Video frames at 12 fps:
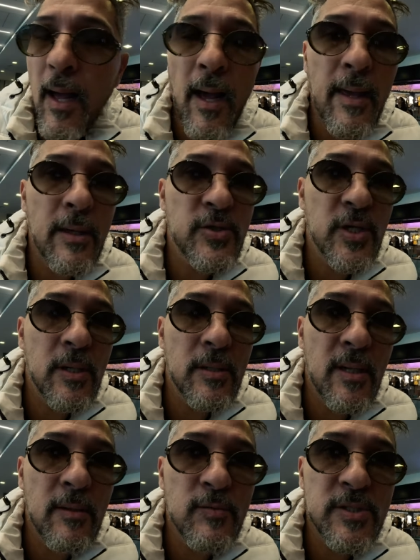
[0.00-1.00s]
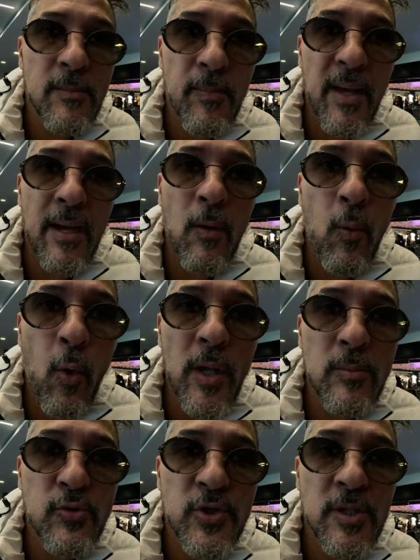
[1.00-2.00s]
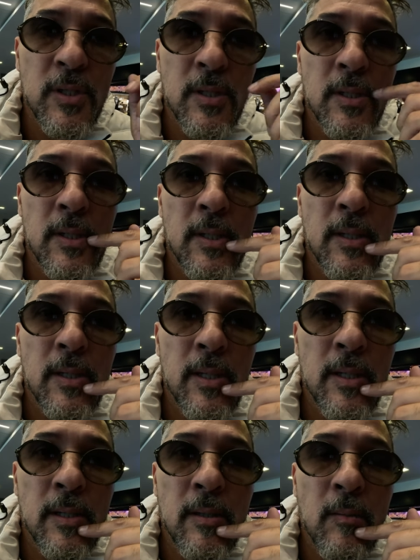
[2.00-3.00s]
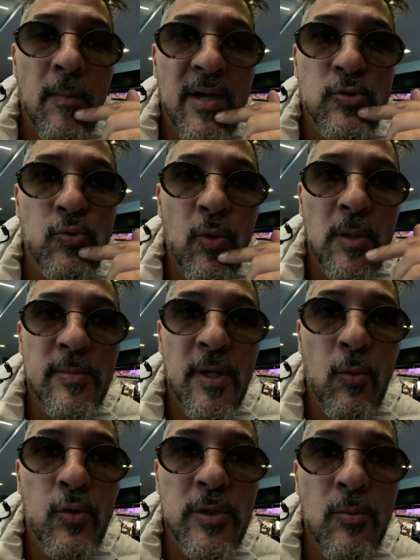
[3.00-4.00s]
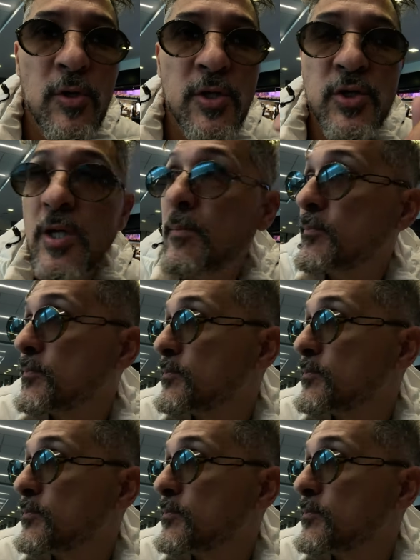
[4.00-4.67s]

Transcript: Aí chegando ali você pega o ônibus né? um ônibus é o último guichê.